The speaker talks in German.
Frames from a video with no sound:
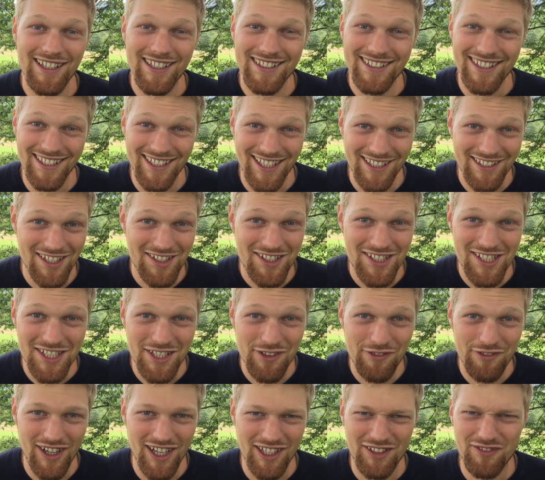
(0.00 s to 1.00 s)
Dann hat er sich
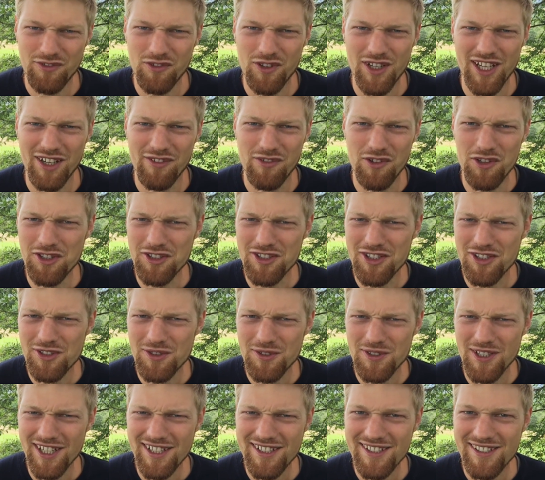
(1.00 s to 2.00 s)
gefragt, woher wusstest
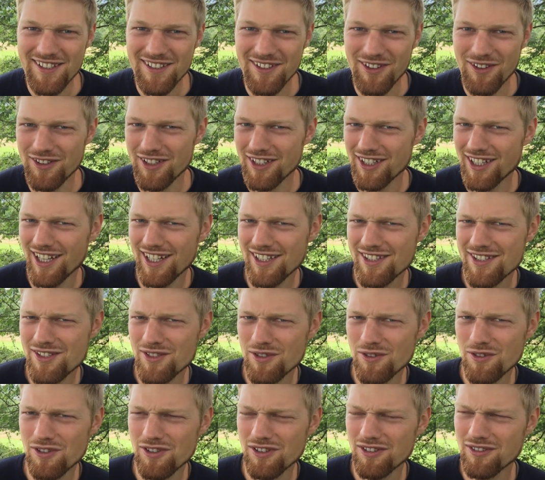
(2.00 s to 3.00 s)
du das? Oder hat
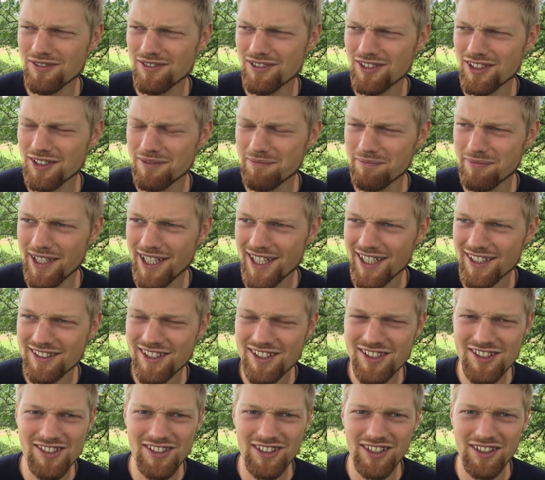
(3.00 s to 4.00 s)
so
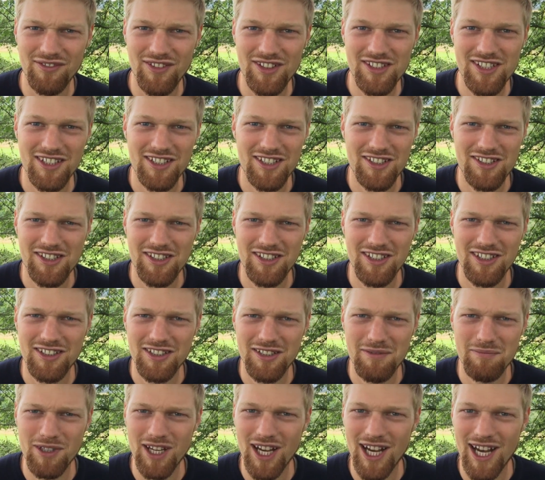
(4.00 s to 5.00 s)
gemerkt, dass irgendwas hat das in
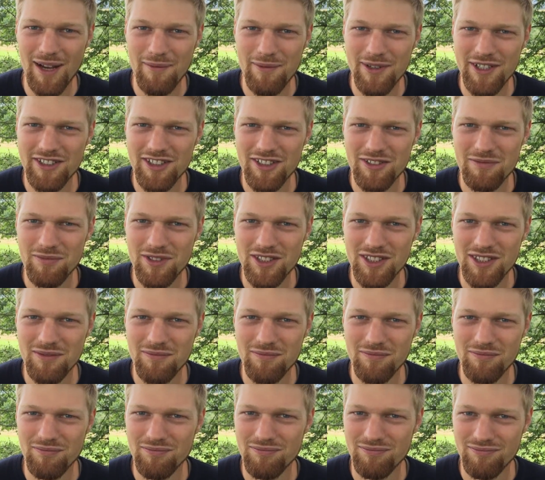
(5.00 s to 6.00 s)
ihm gearbeitet mit
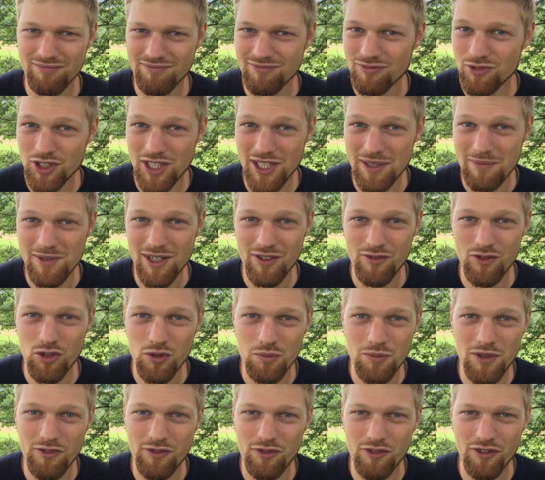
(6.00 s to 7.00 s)
dem Thema,
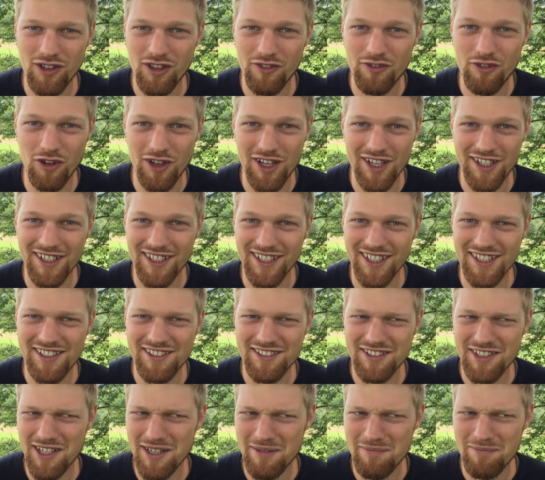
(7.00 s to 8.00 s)
worüber wir vorher
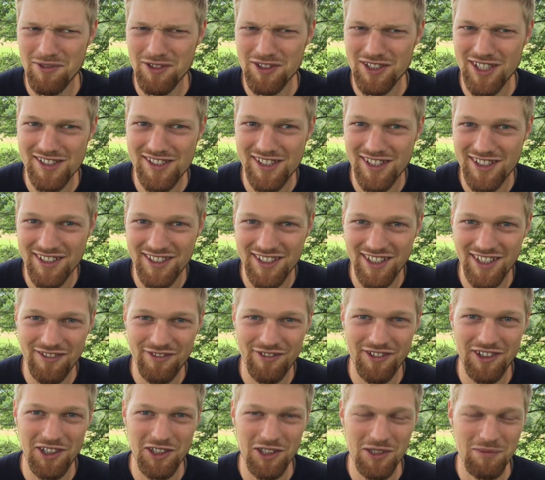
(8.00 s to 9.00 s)
geredet haben. Und jetzt hat er die
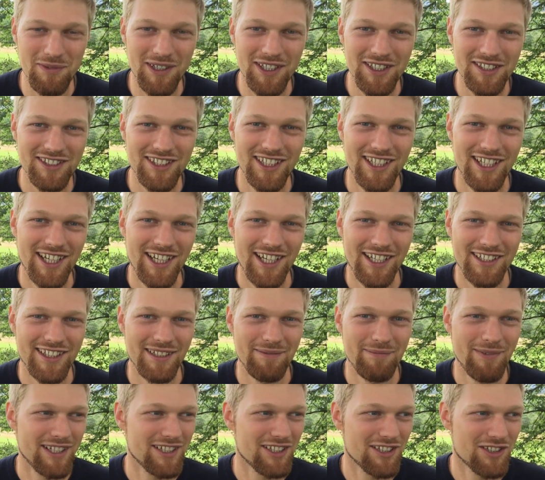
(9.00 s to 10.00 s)
Erfahrung gemacht.
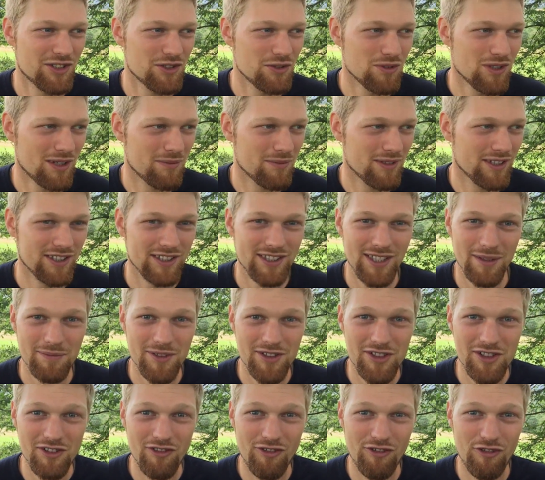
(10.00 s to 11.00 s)
Dann meinte ich, du, aber ich habe
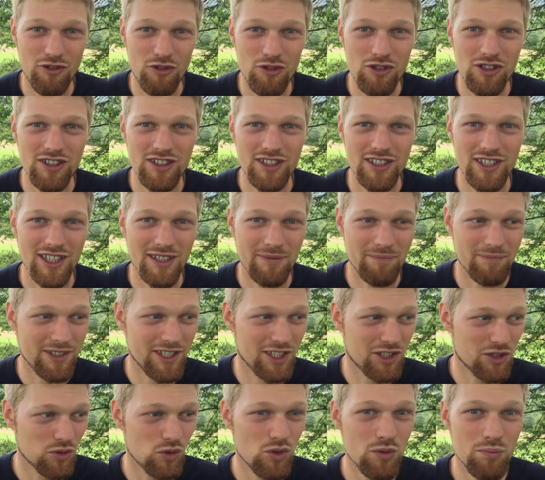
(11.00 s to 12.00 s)
das Gefühl, ähm,
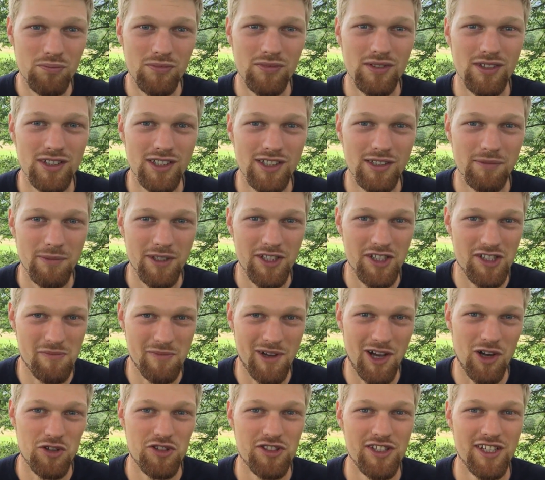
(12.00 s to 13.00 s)
hier drüben bei
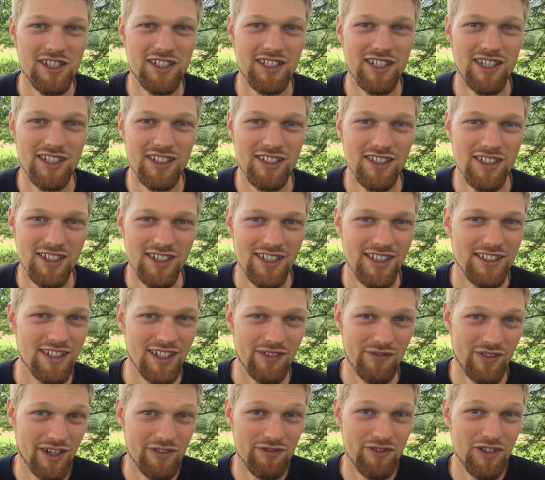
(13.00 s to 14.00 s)
diesem Hauseingang.
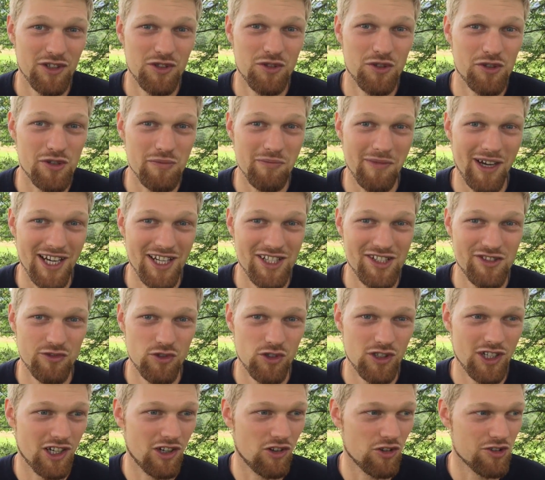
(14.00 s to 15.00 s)
Da war einfach nur ein normales
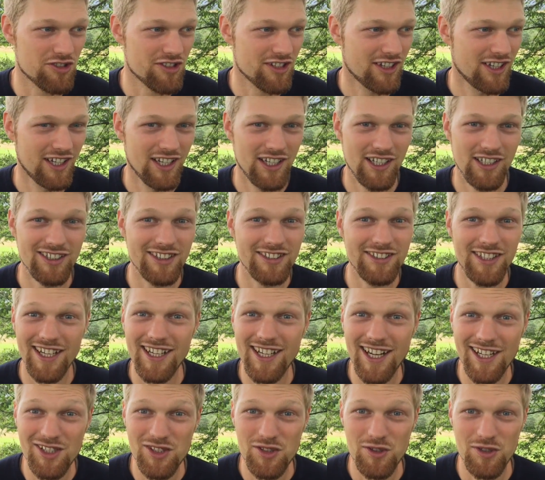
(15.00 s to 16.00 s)
Wohnhaus. Äh, da
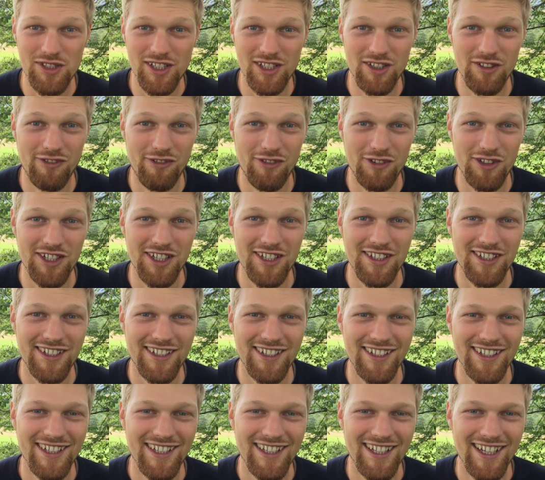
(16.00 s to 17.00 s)
kannst du telefonieren.
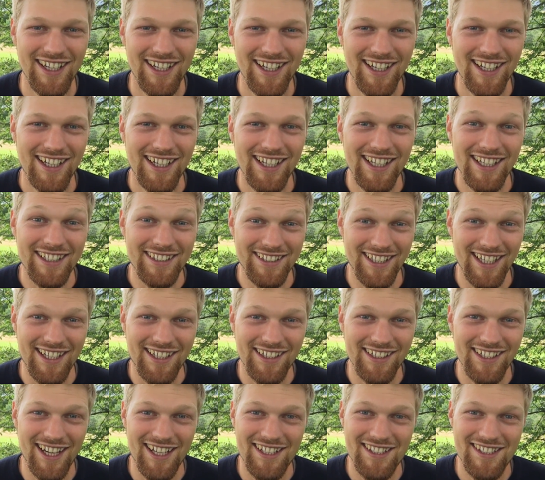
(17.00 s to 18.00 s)

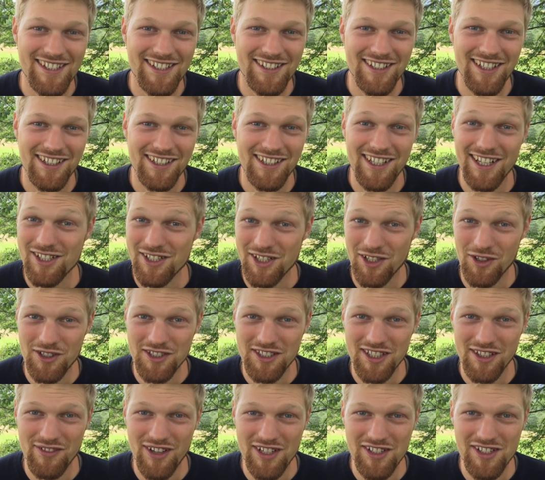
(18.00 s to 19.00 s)
Ja, er hat sich dann
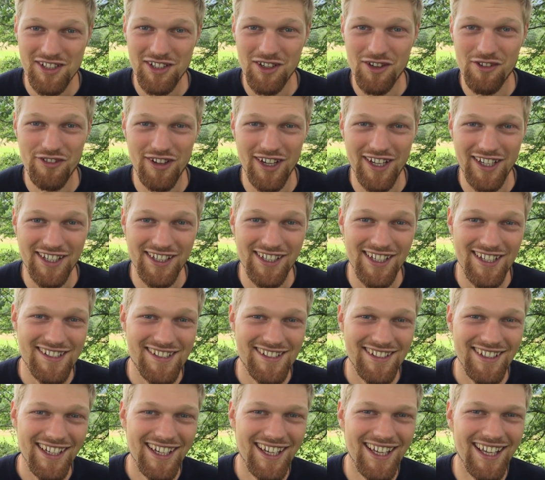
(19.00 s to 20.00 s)
erstaunlicherweise drauf
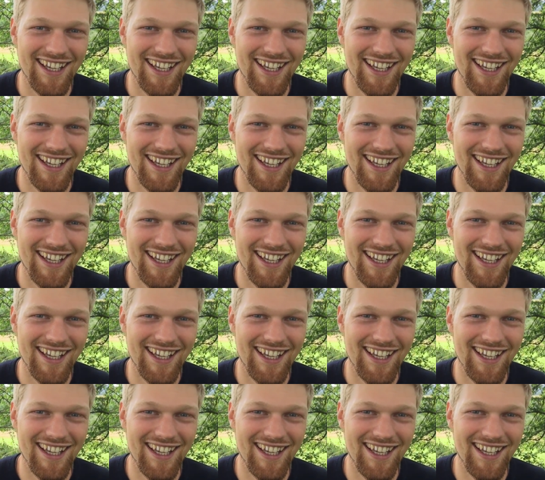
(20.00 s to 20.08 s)
eingelassen.